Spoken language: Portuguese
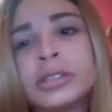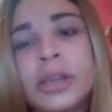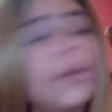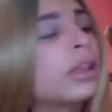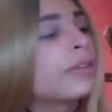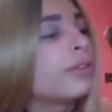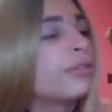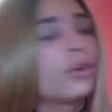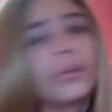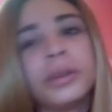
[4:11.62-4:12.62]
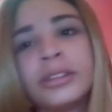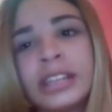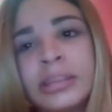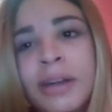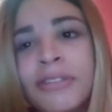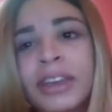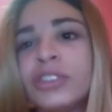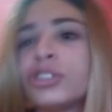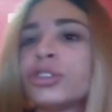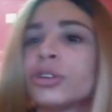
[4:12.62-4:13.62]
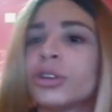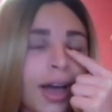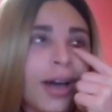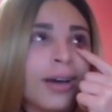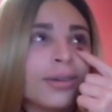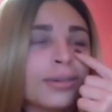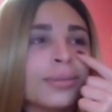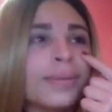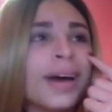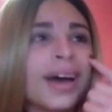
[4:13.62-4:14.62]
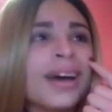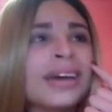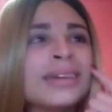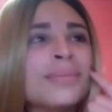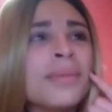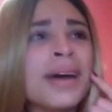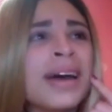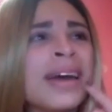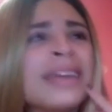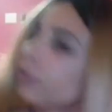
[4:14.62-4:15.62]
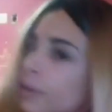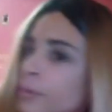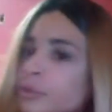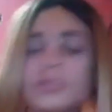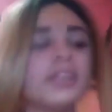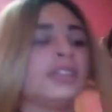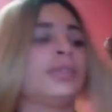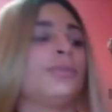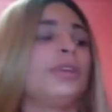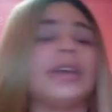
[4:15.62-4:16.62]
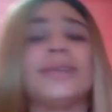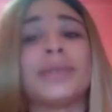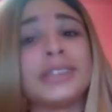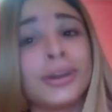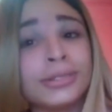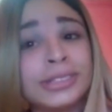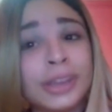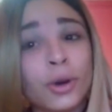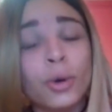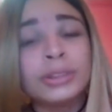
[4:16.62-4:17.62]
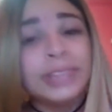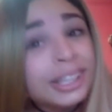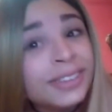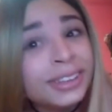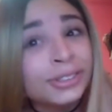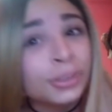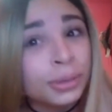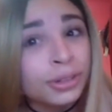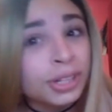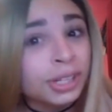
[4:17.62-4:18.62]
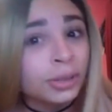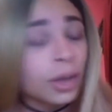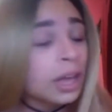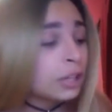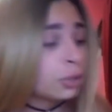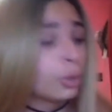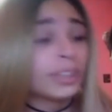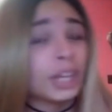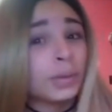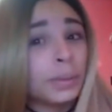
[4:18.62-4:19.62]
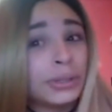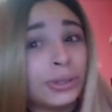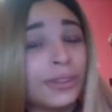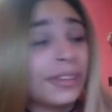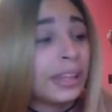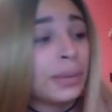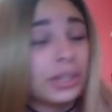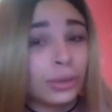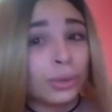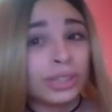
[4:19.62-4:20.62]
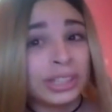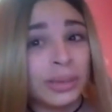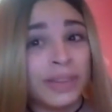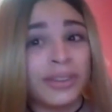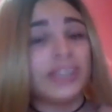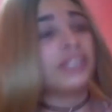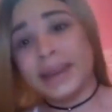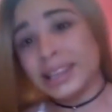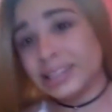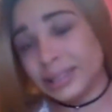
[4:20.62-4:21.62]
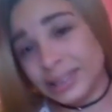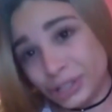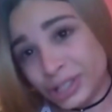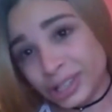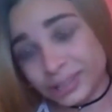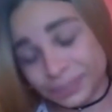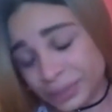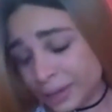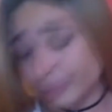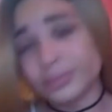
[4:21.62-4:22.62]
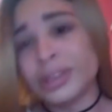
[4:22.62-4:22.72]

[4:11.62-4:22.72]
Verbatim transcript: aconteceu, ela foi com o menino ali na minha frente. All bye, bye. Foi muito triste. Por quê? Porque já aconteceu três vezes comigo disso. De eu gostar de uma pessoa e ver ela beijando outra na minha frente. Parece mentira? Não,